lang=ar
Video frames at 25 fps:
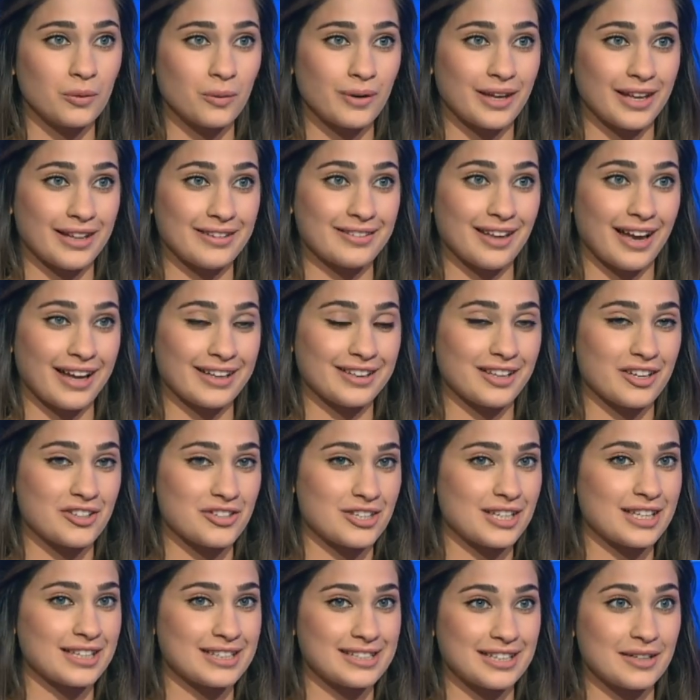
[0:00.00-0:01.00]
كانت نعم. هيدا
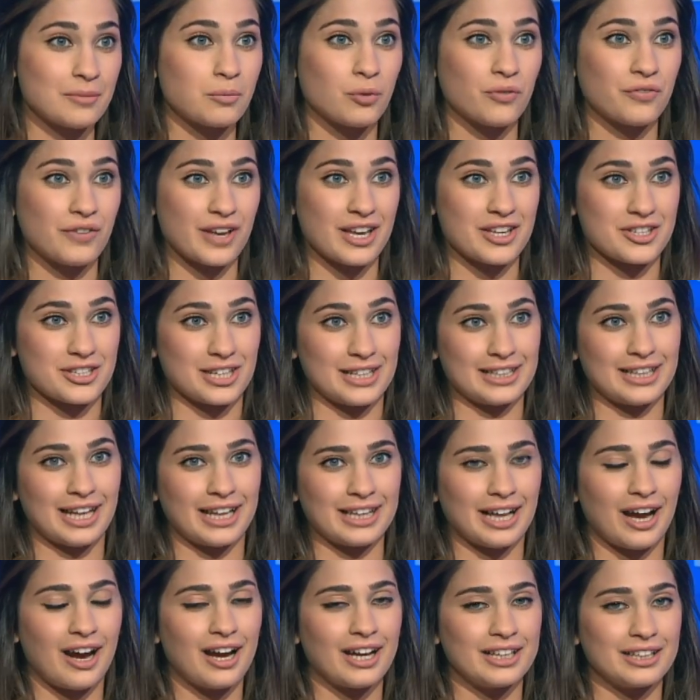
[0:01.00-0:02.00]
الشيء كثير مفاجئ
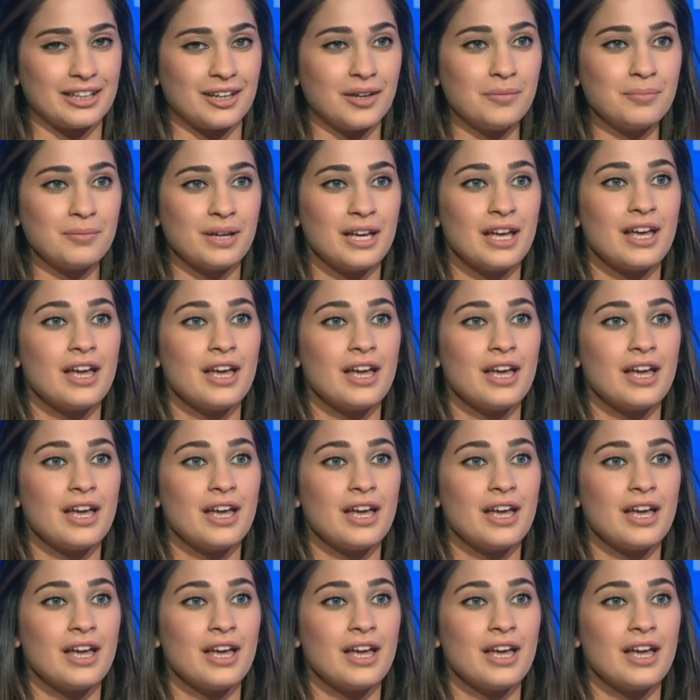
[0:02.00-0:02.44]
للعالم